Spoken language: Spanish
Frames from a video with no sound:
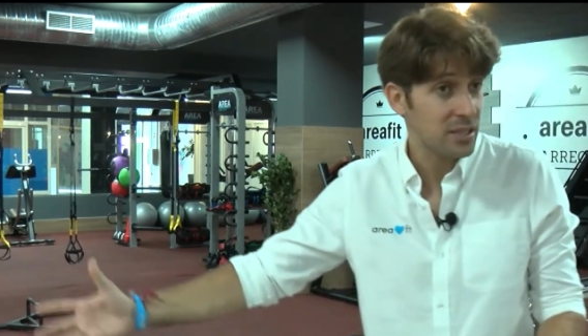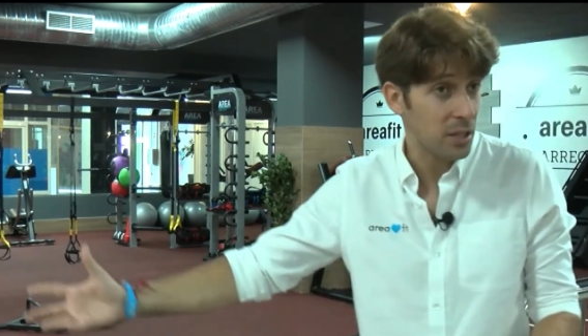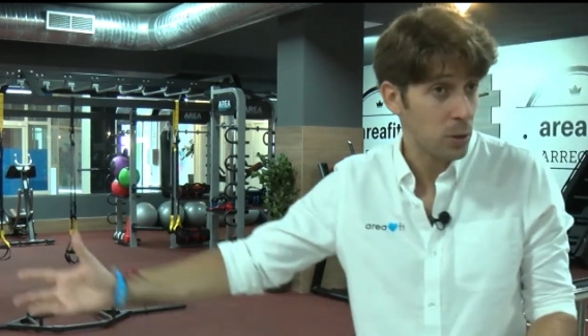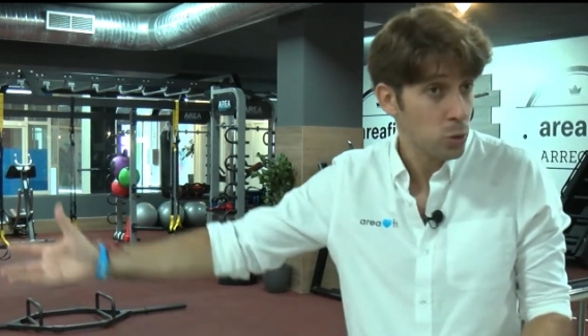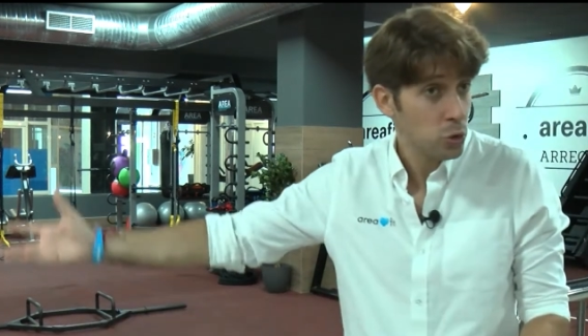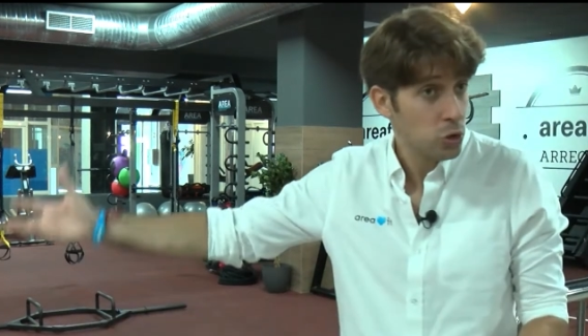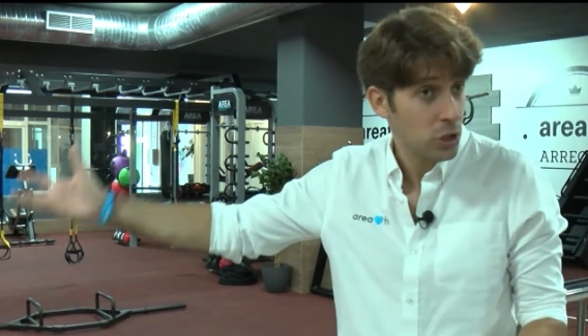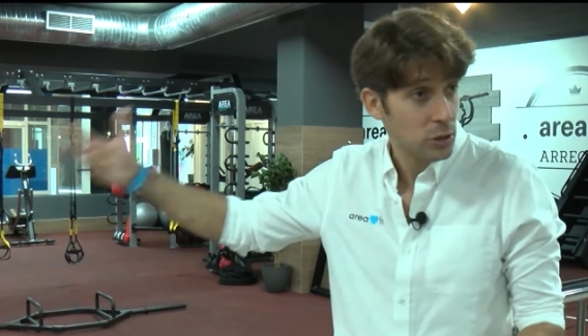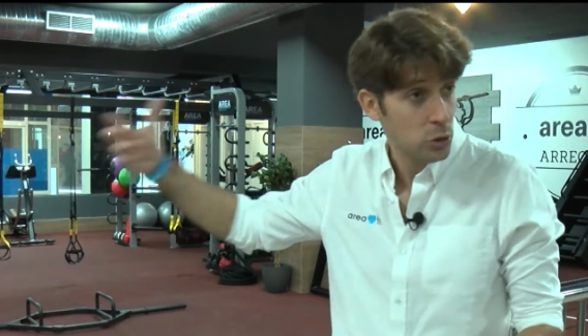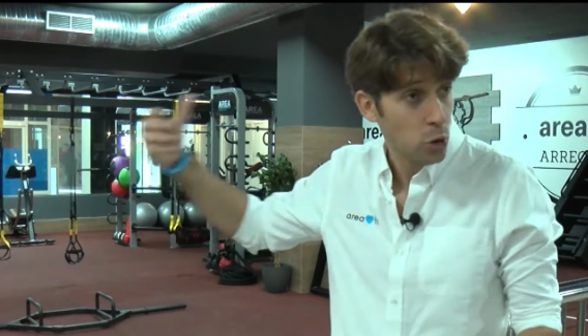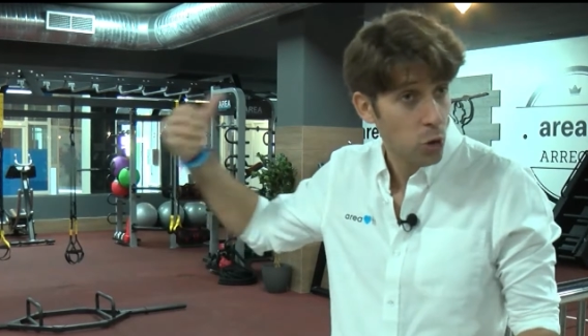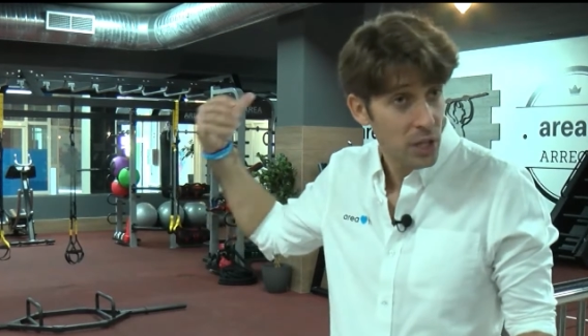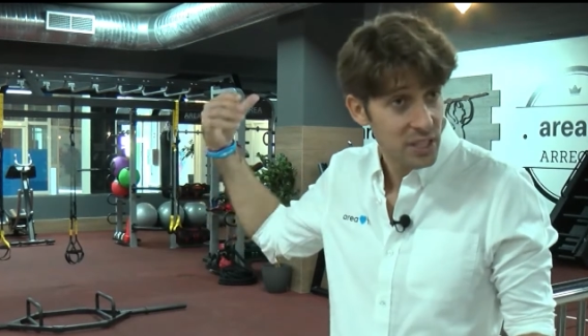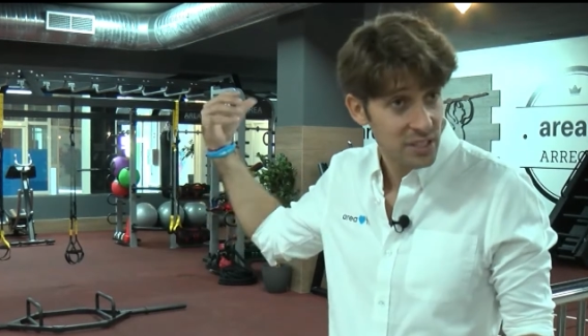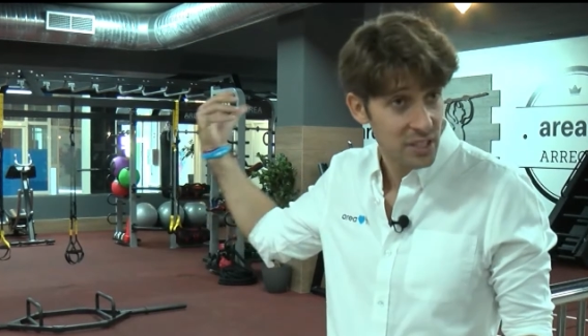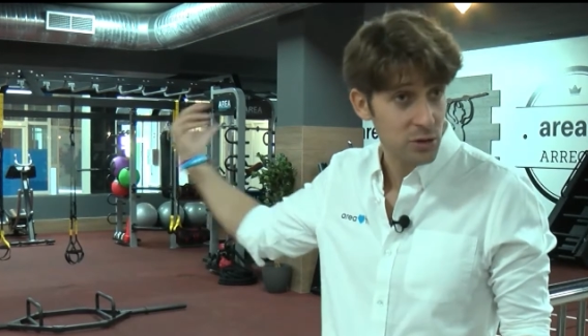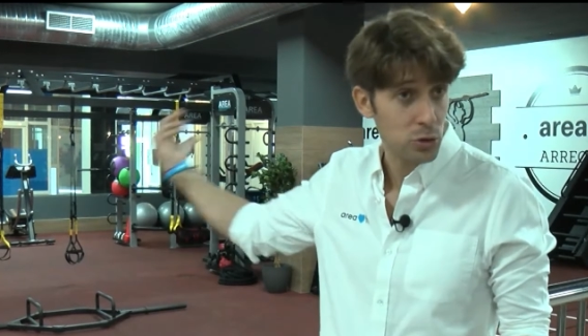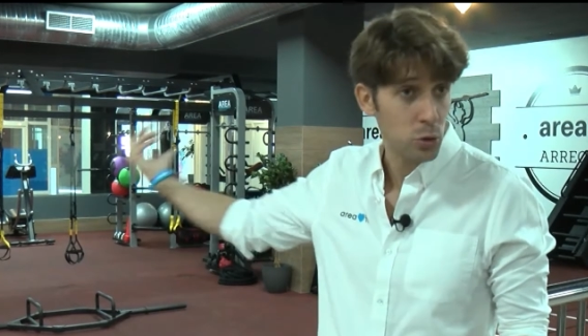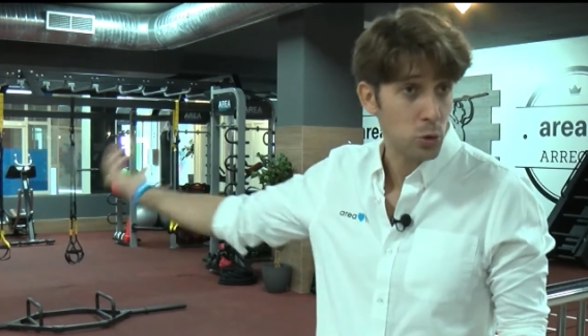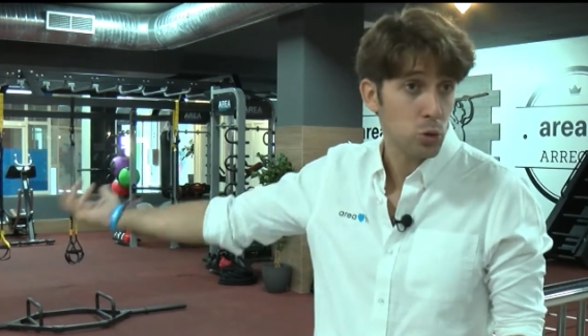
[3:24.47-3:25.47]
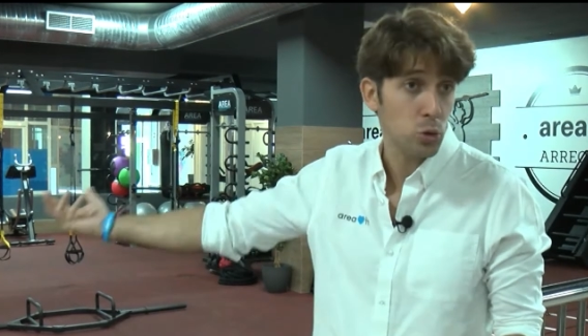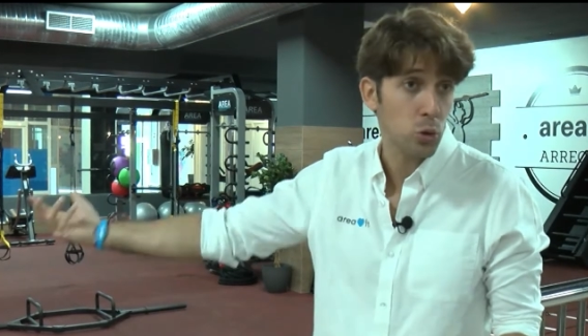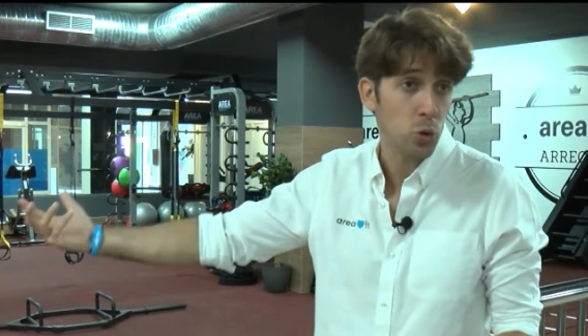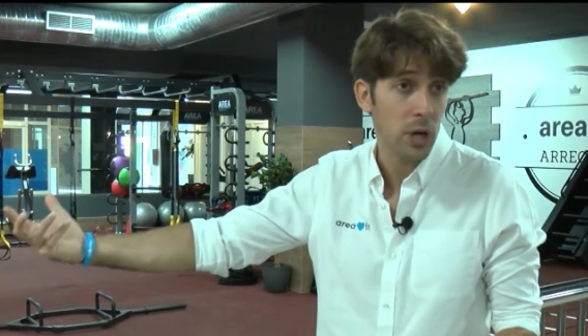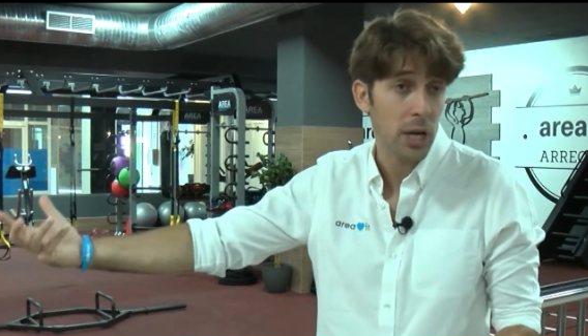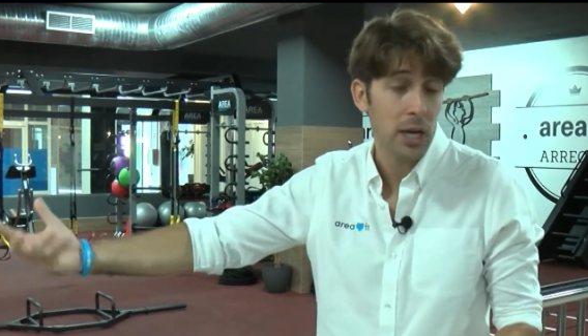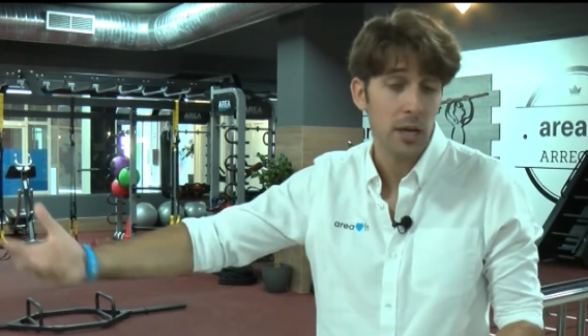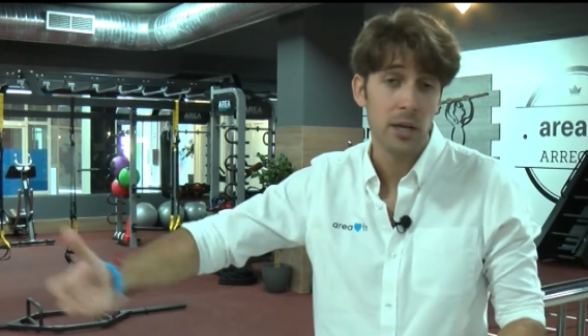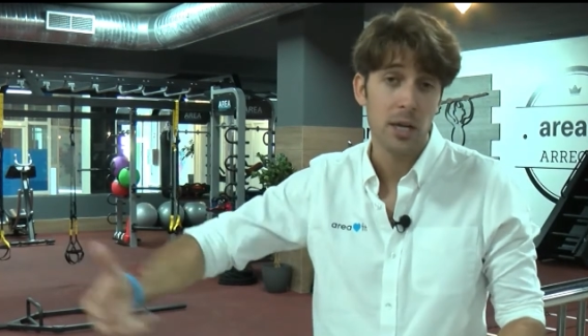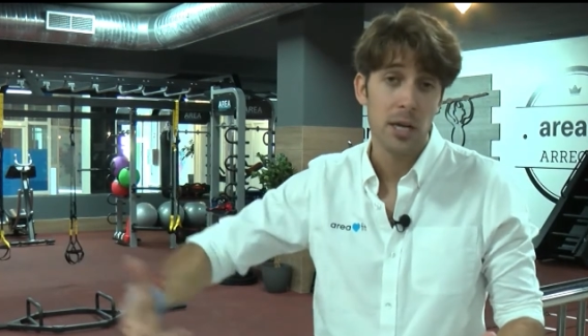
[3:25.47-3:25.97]
se usa toda esta
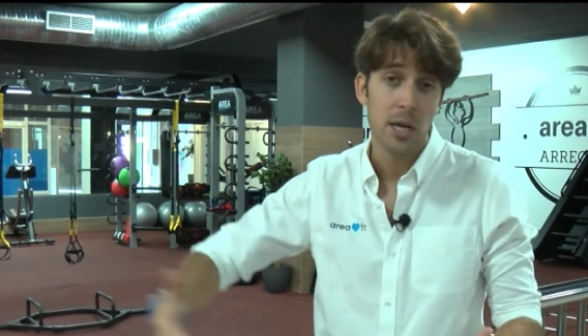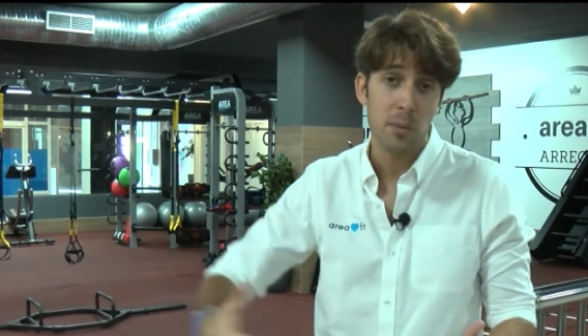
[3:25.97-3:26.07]
estructura